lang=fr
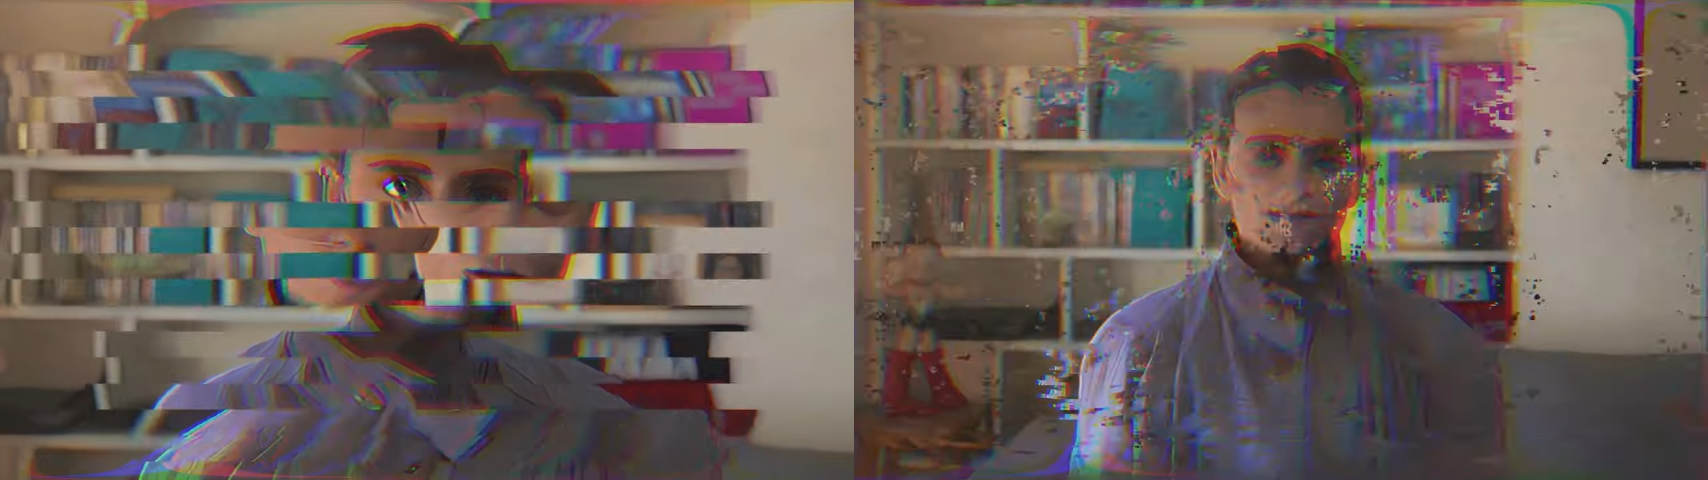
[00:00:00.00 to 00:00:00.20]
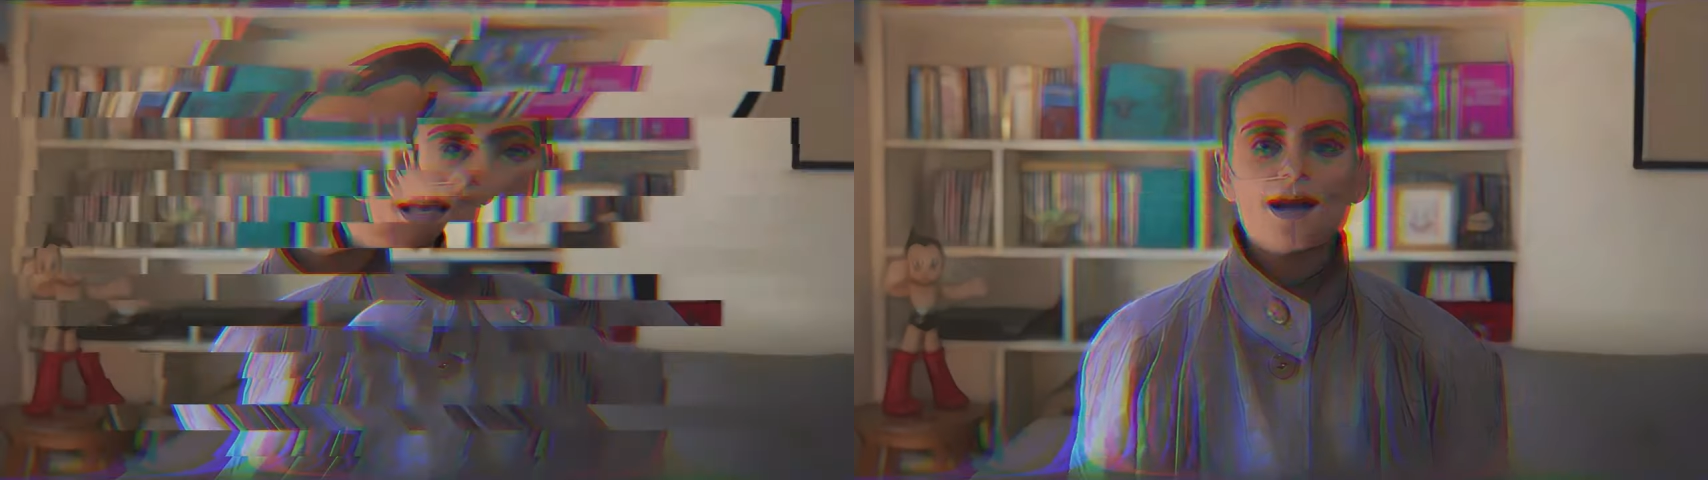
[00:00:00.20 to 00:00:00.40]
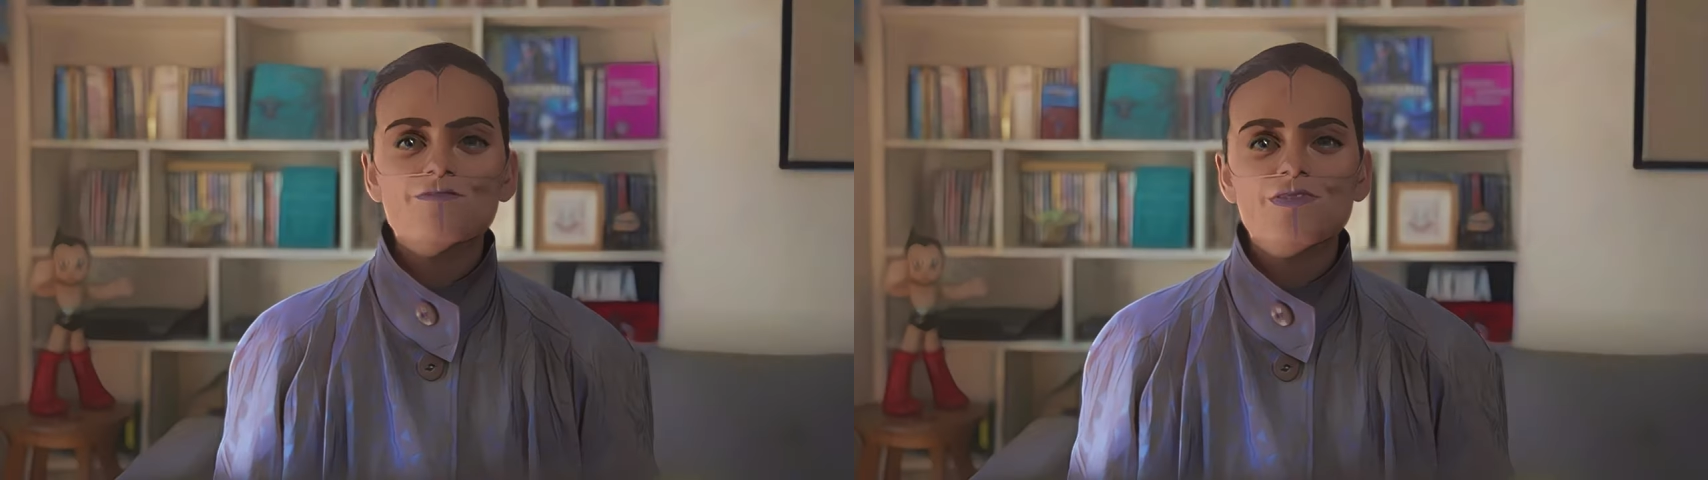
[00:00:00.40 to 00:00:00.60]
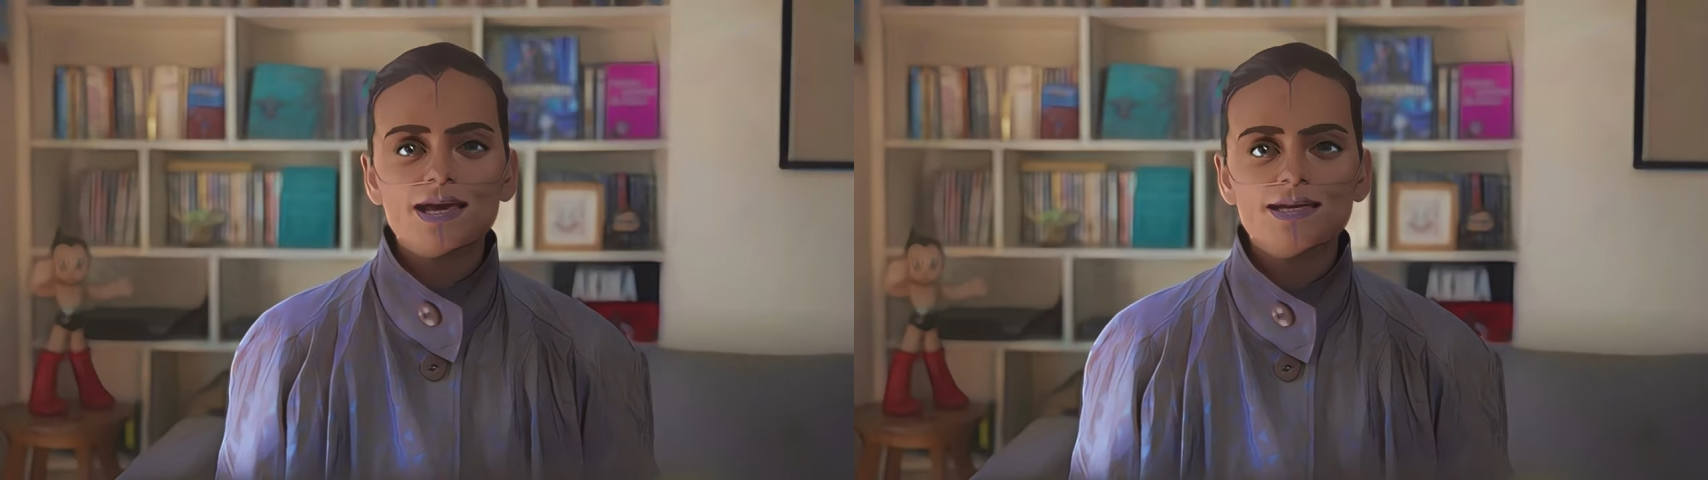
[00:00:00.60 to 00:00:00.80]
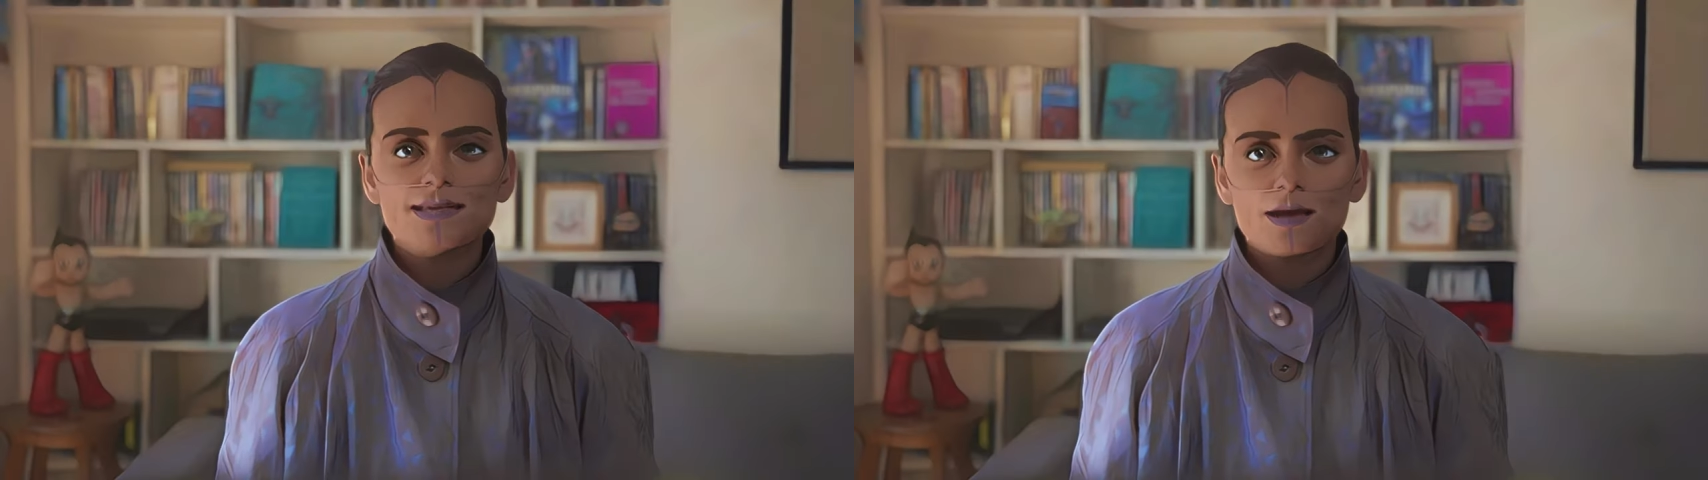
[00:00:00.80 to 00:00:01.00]
C'est un
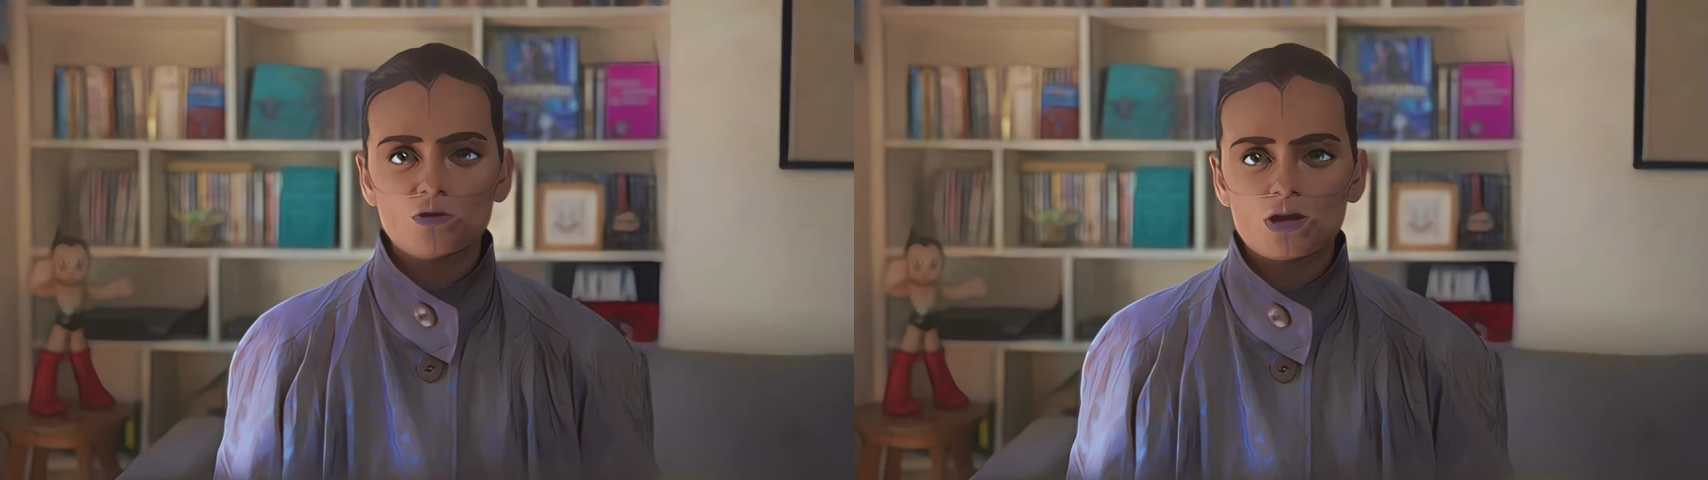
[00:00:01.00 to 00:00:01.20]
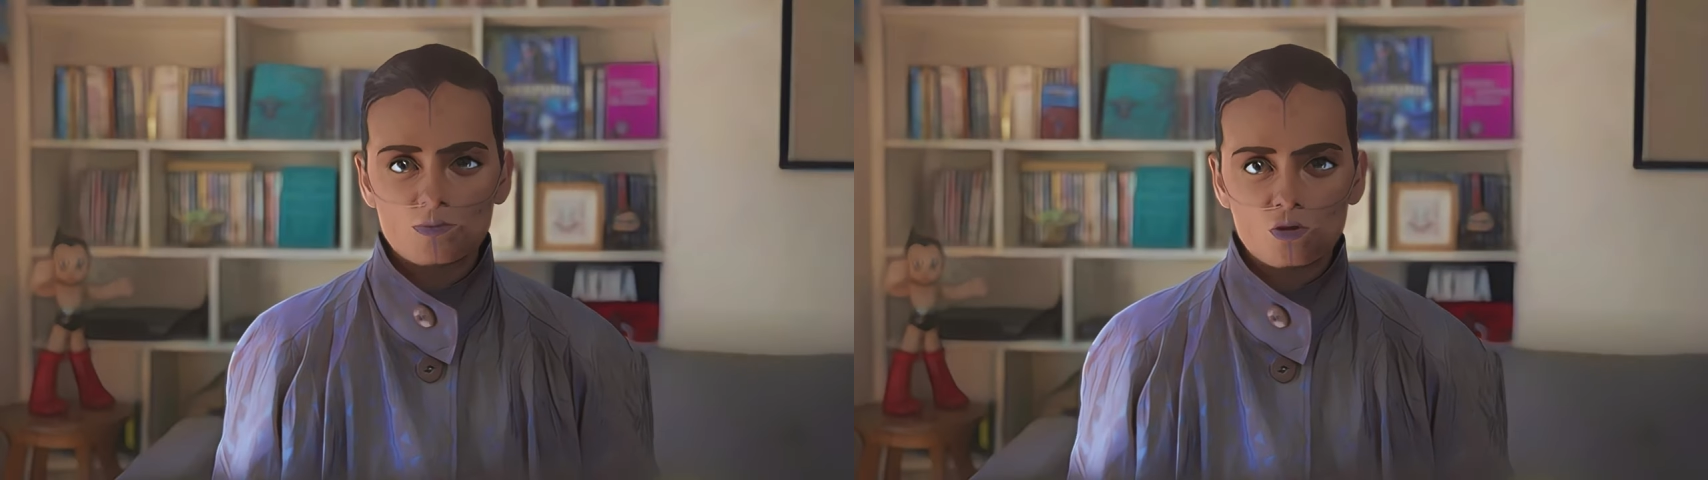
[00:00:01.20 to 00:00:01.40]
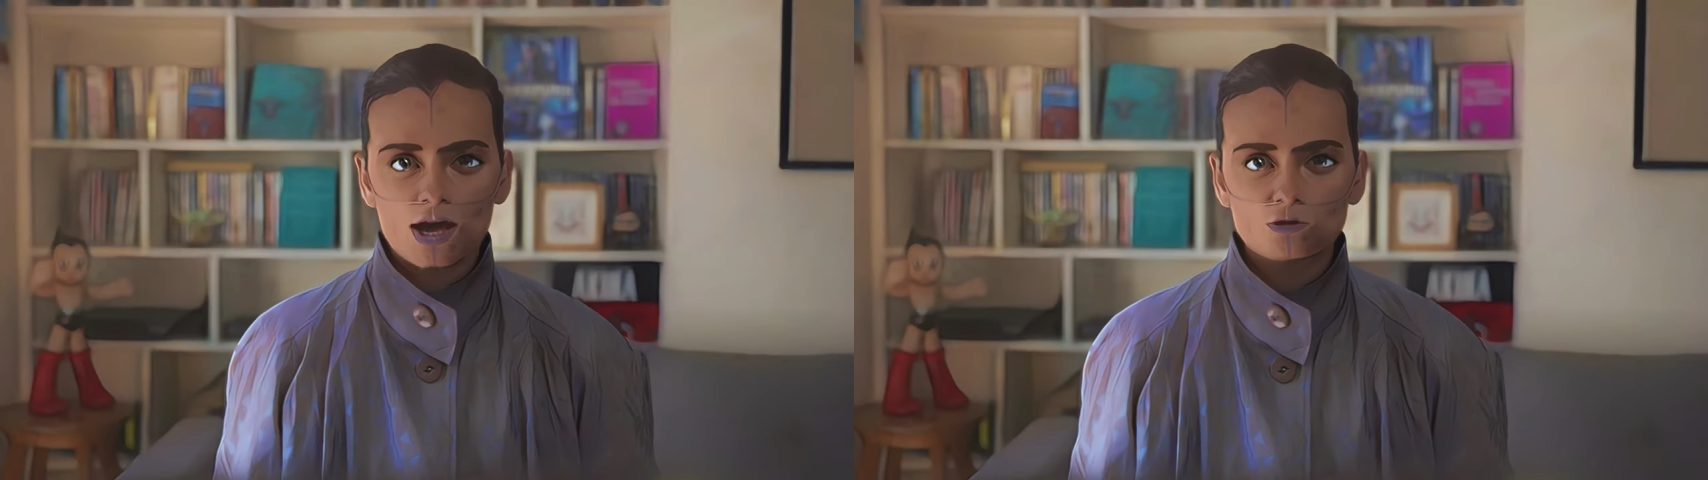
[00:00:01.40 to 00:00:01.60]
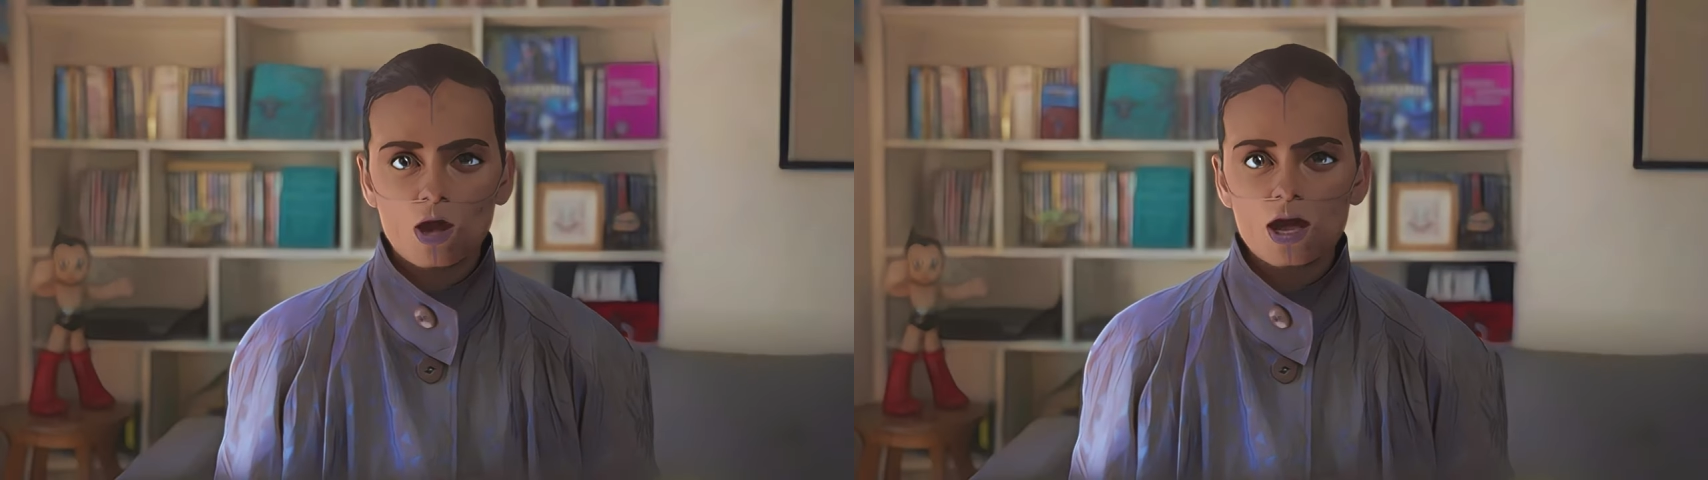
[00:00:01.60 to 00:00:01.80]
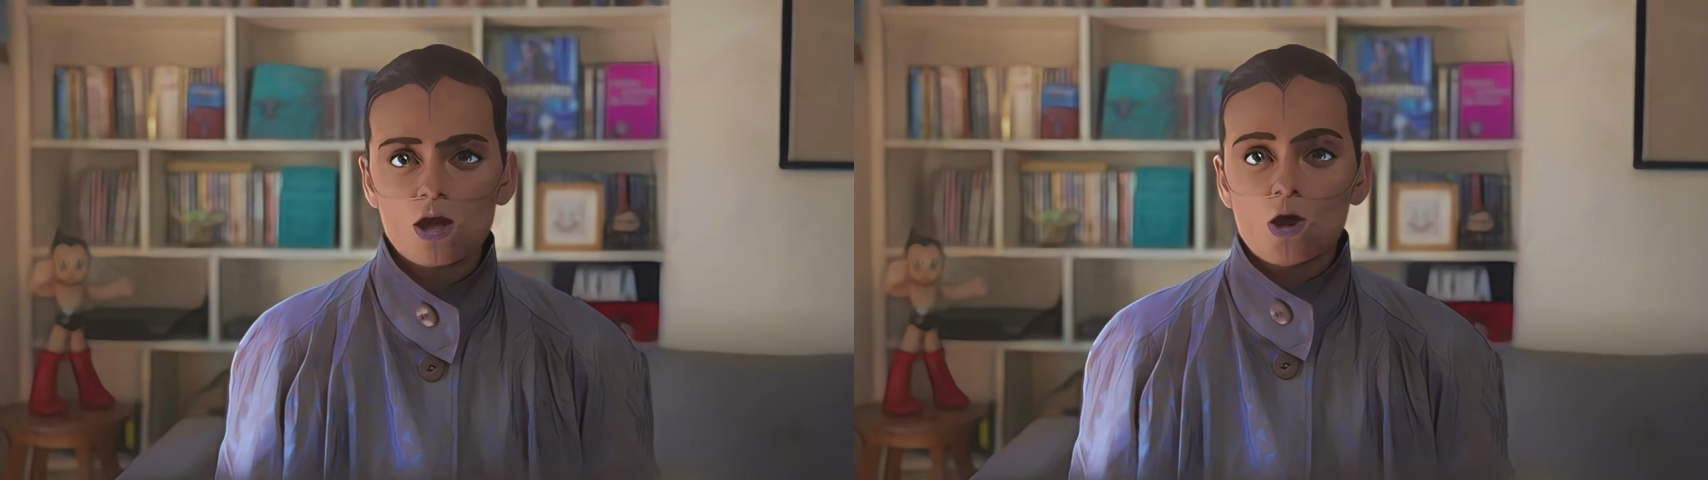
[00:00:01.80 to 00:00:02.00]
véritable
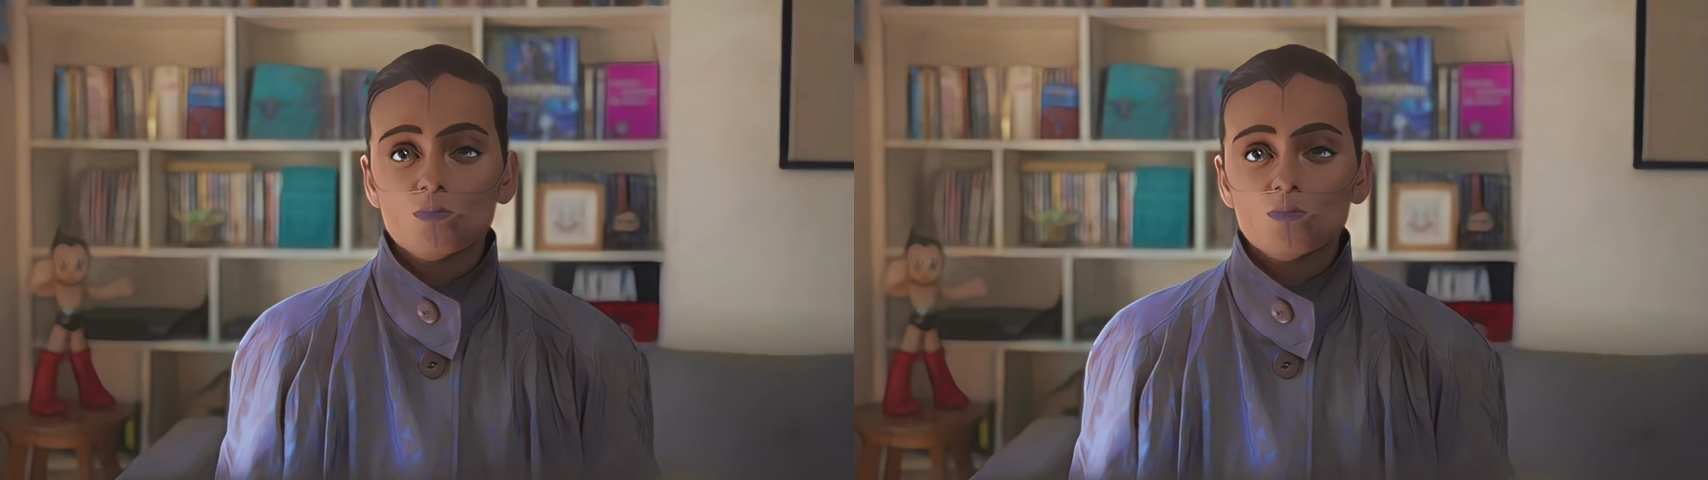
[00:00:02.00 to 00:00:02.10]
laboratoire